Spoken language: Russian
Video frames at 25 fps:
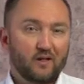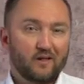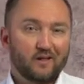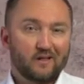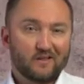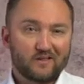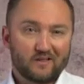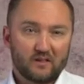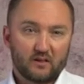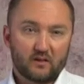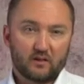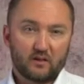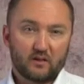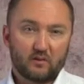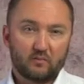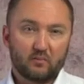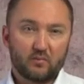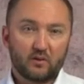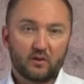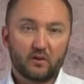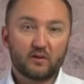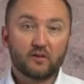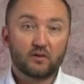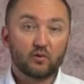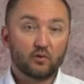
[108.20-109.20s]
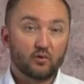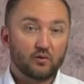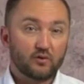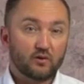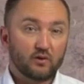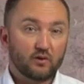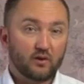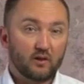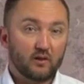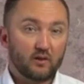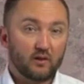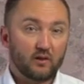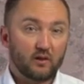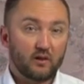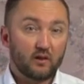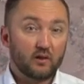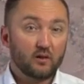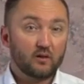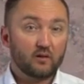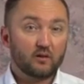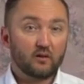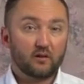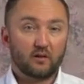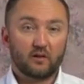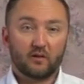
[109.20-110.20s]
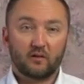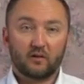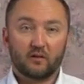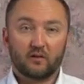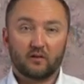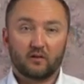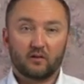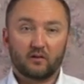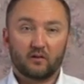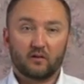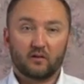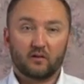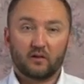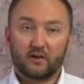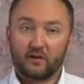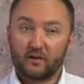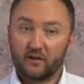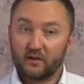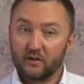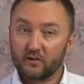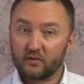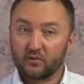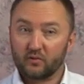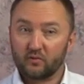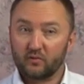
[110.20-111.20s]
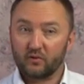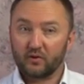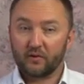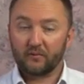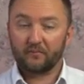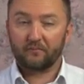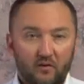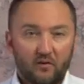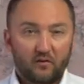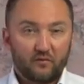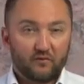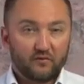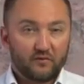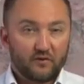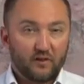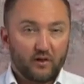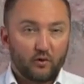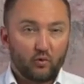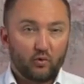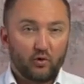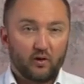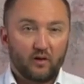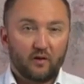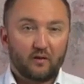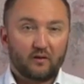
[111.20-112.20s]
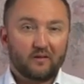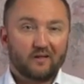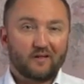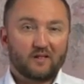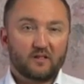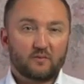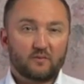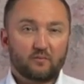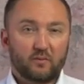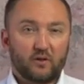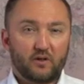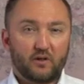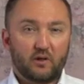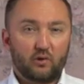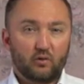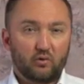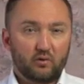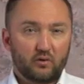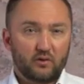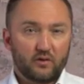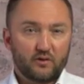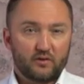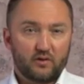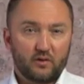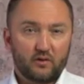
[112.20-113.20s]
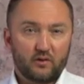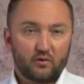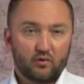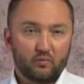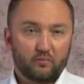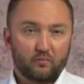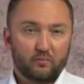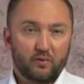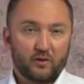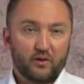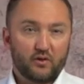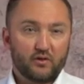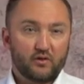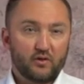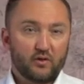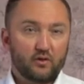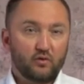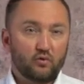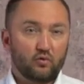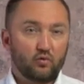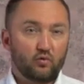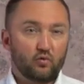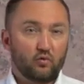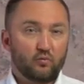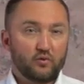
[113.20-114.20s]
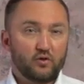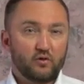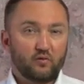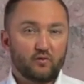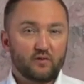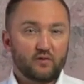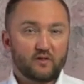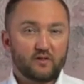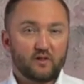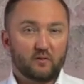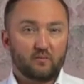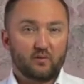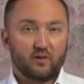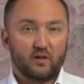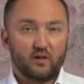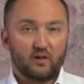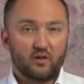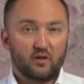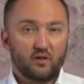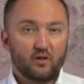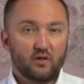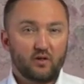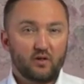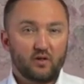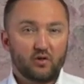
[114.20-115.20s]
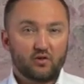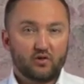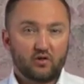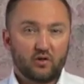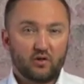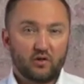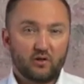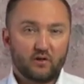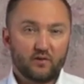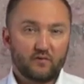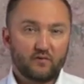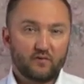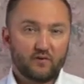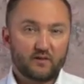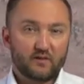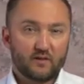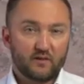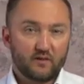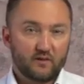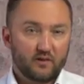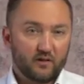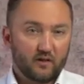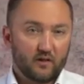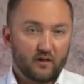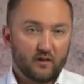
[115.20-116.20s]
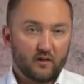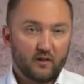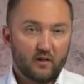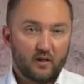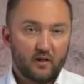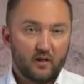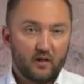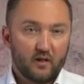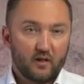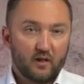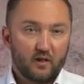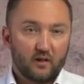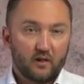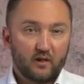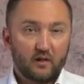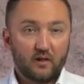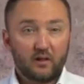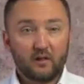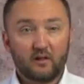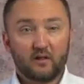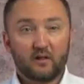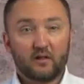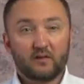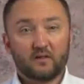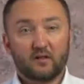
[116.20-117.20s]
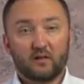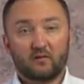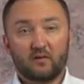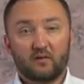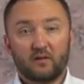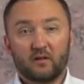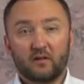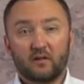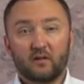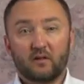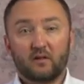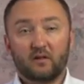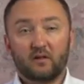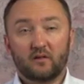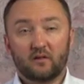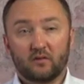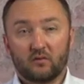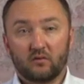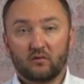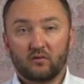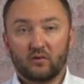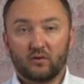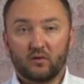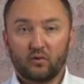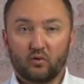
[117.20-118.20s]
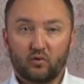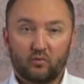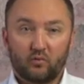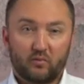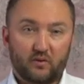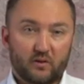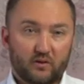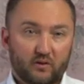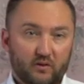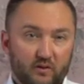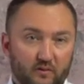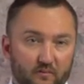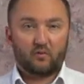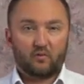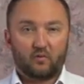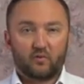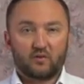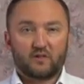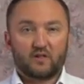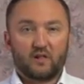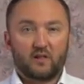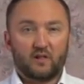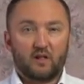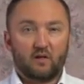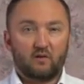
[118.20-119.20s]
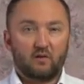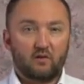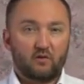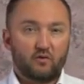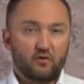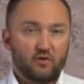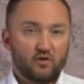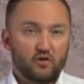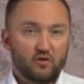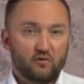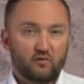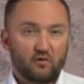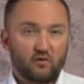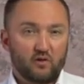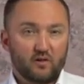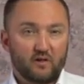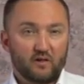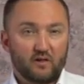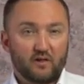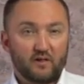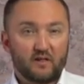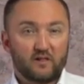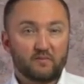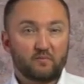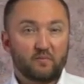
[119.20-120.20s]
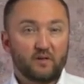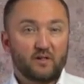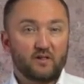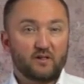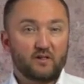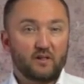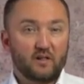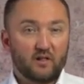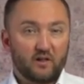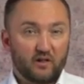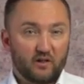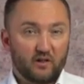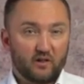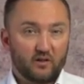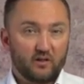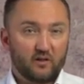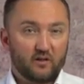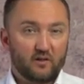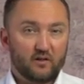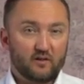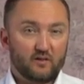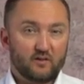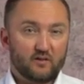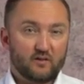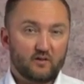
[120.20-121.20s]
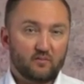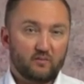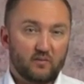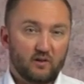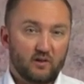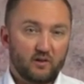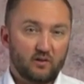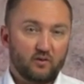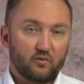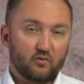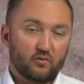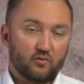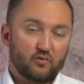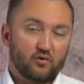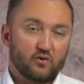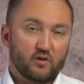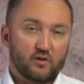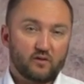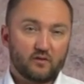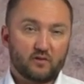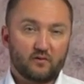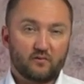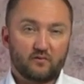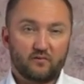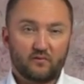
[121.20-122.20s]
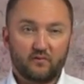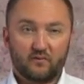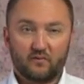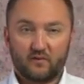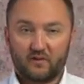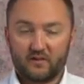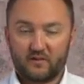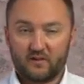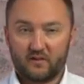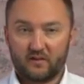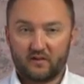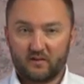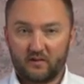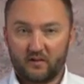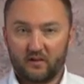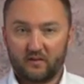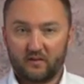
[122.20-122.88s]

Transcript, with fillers: СНТ было создано или э, э, организовано. Второе. Распределен гражданину по решению общего собрания членов СНТ или на основании иного документа, устанавливающего распределение земельных участков в СНТ.